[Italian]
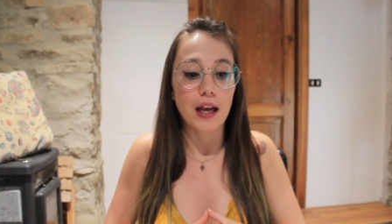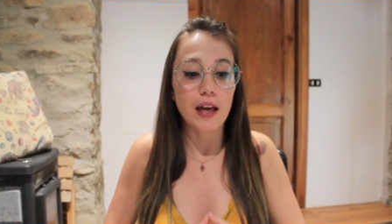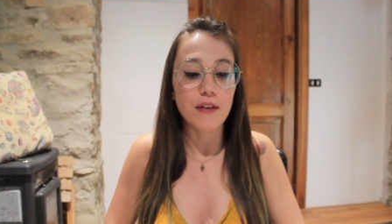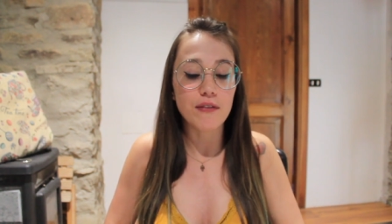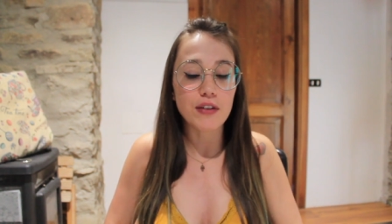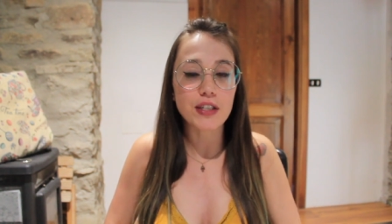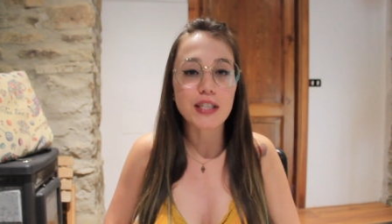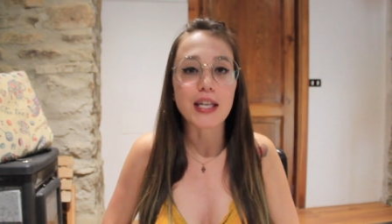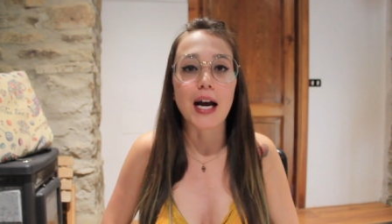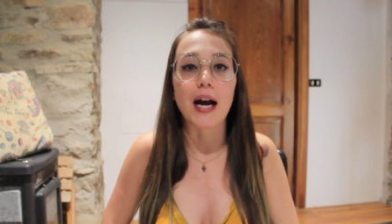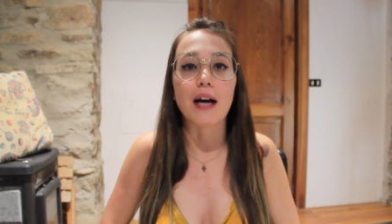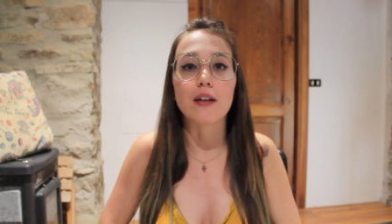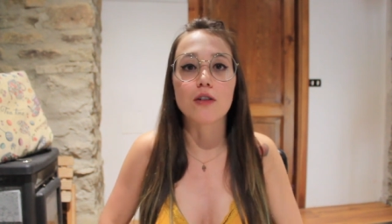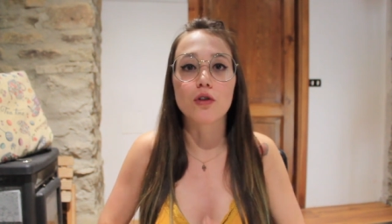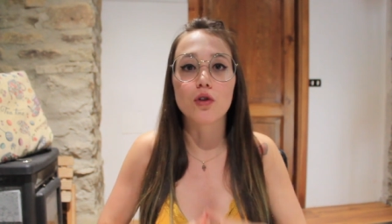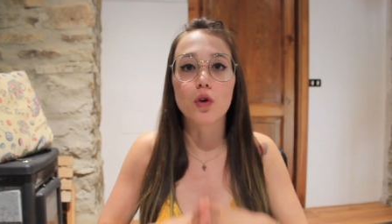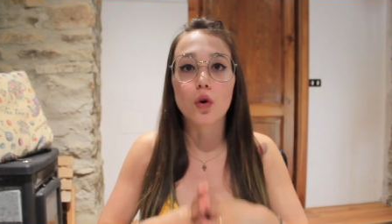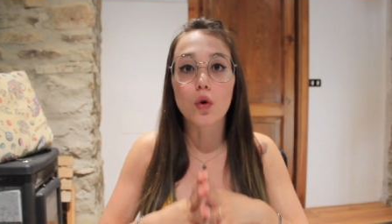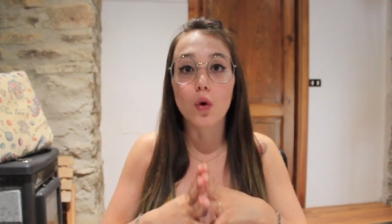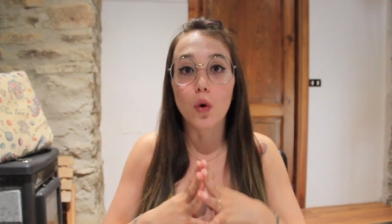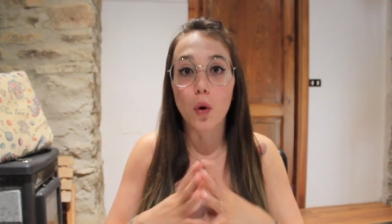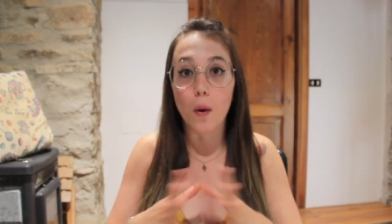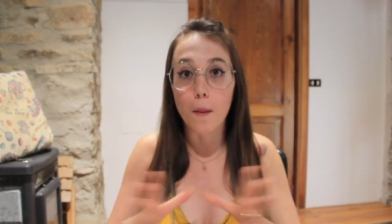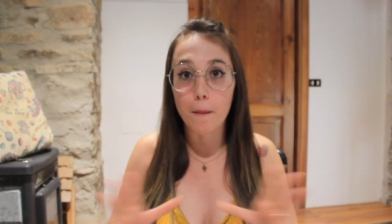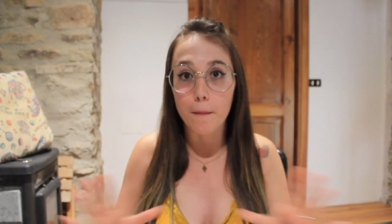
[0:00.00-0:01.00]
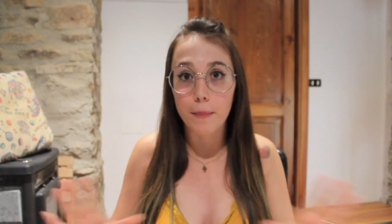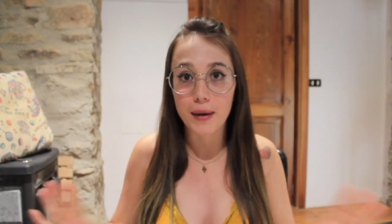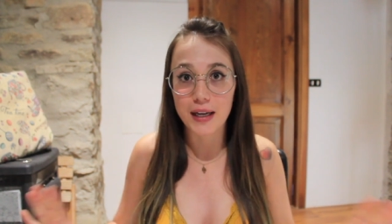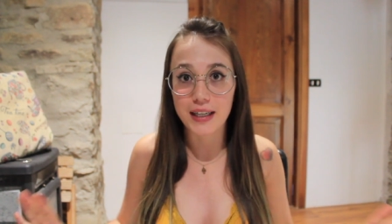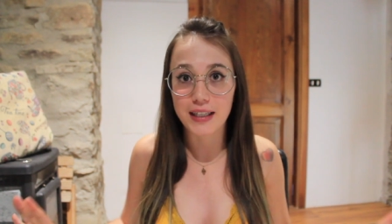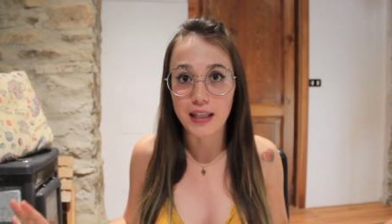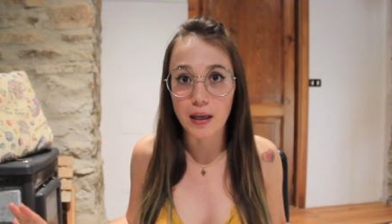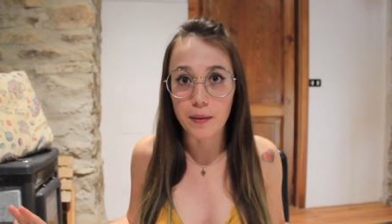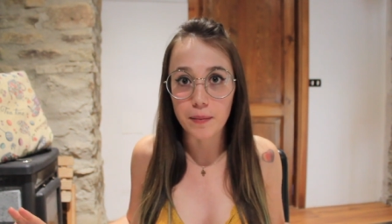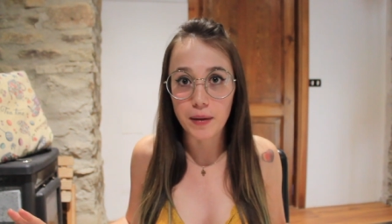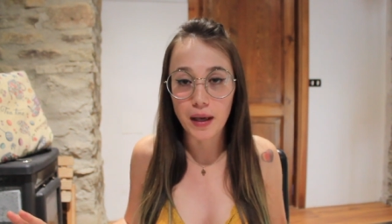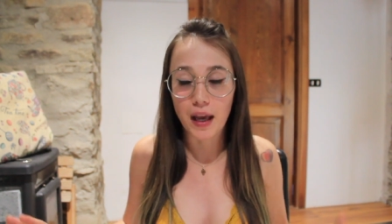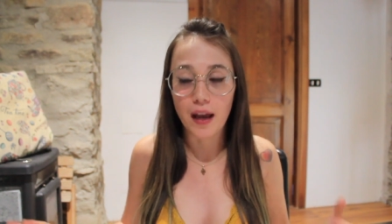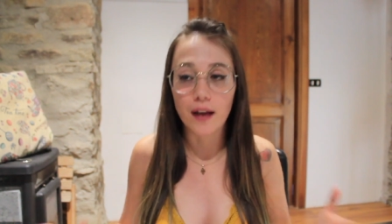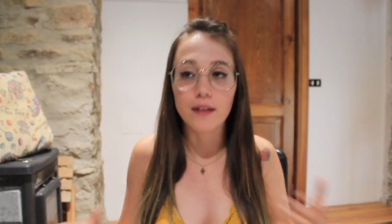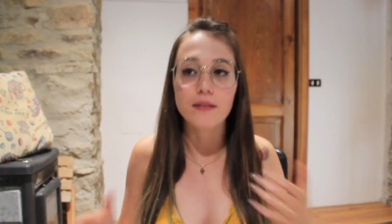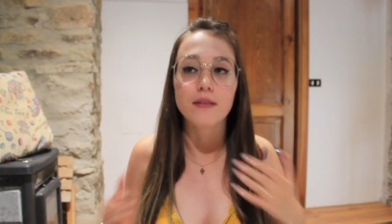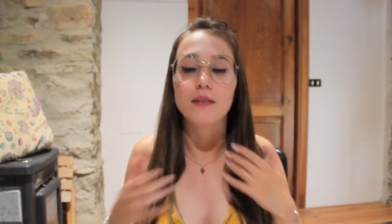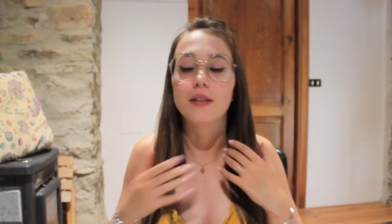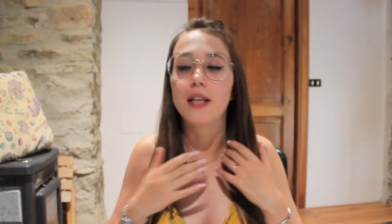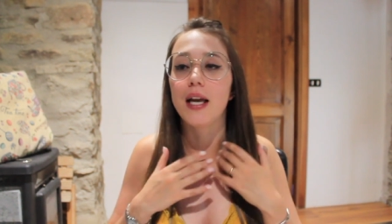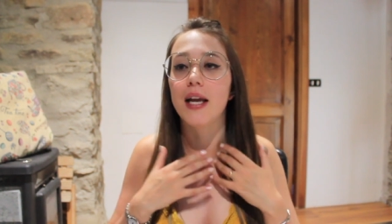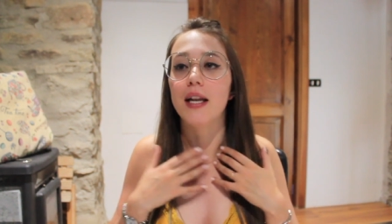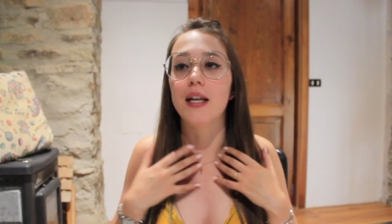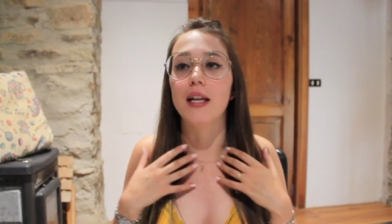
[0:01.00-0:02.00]
evitando
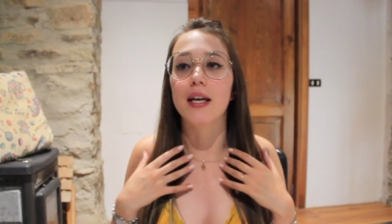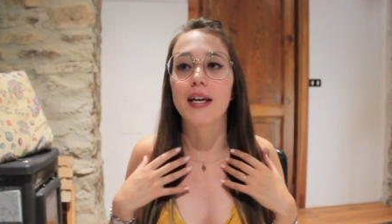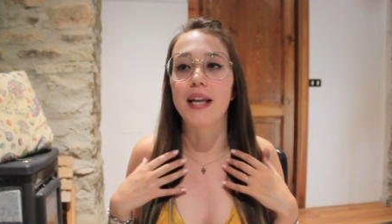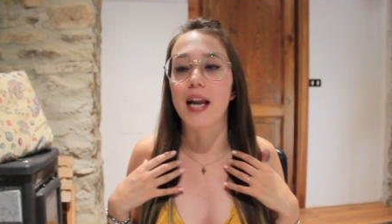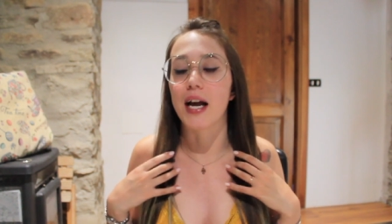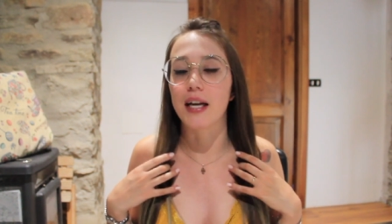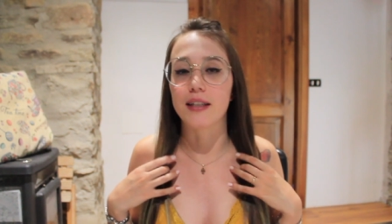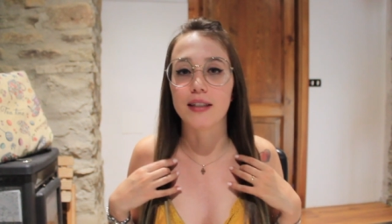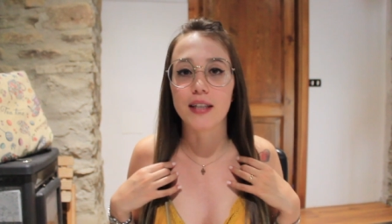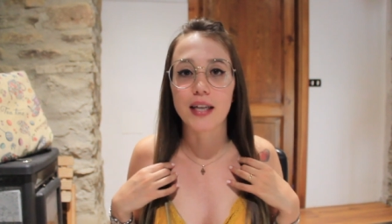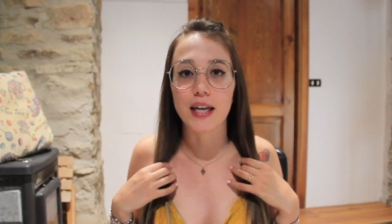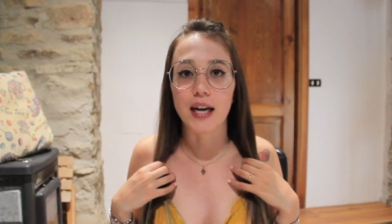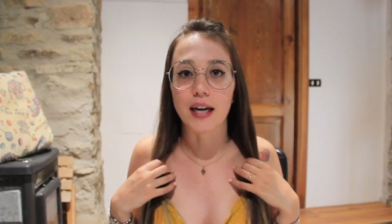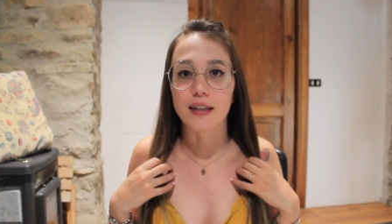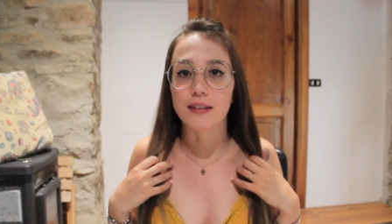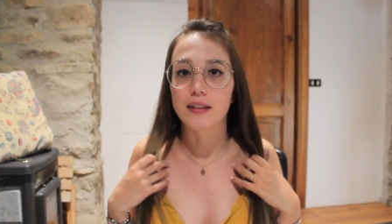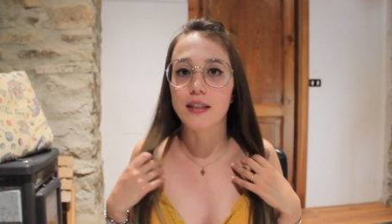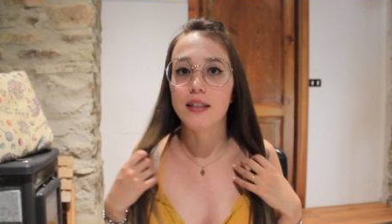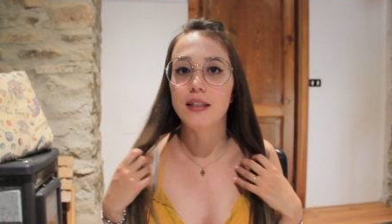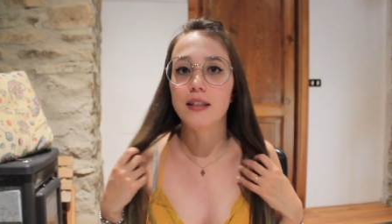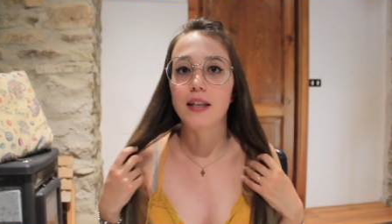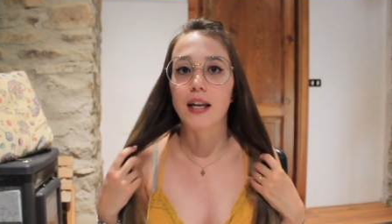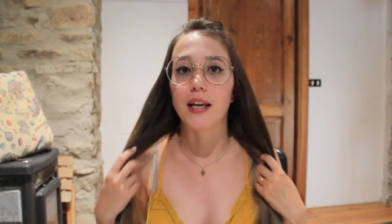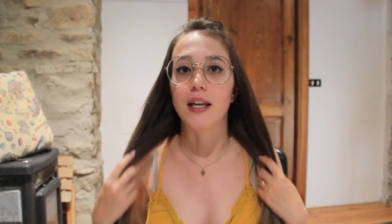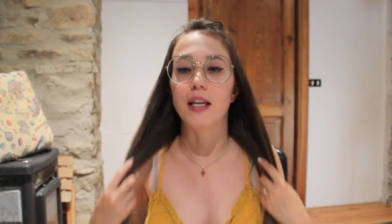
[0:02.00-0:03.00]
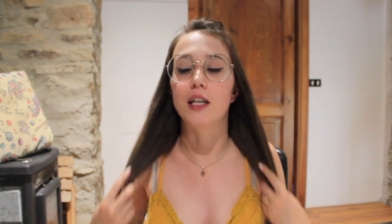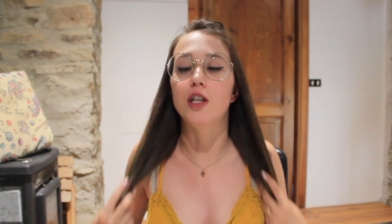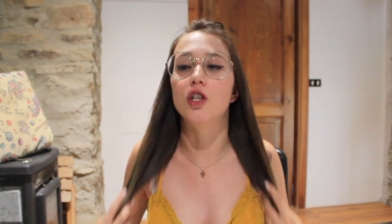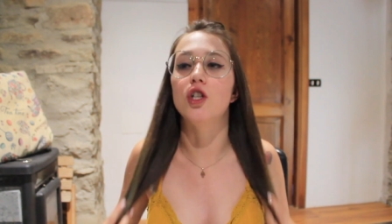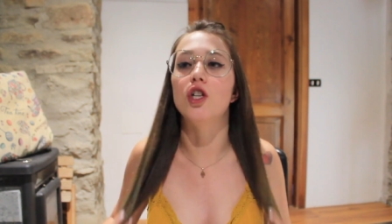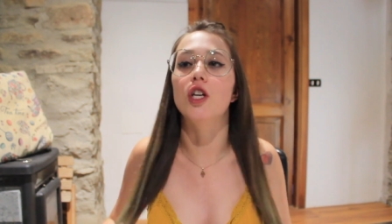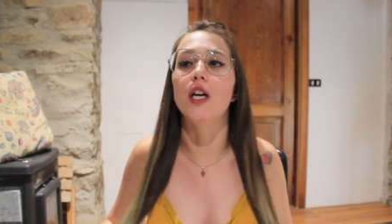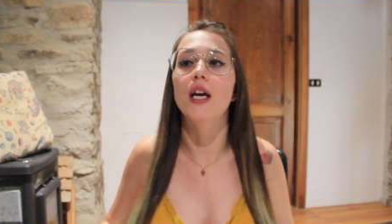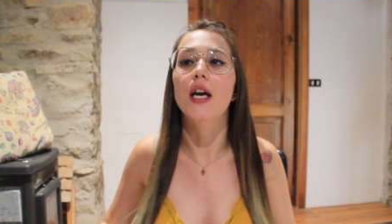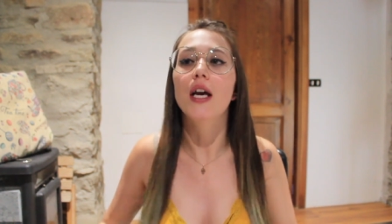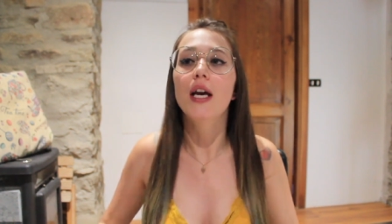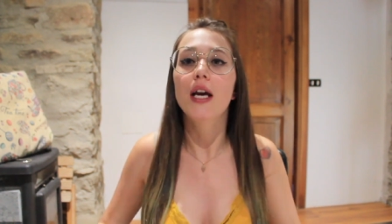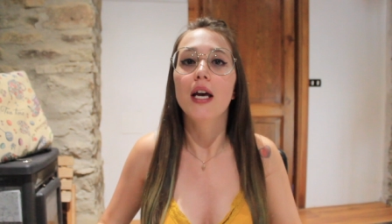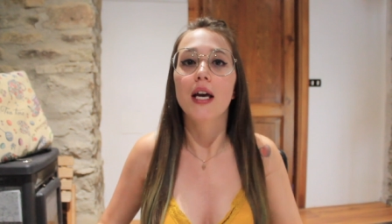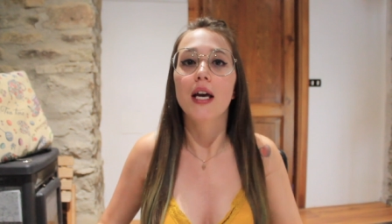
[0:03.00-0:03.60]
completamente le grandi case editrici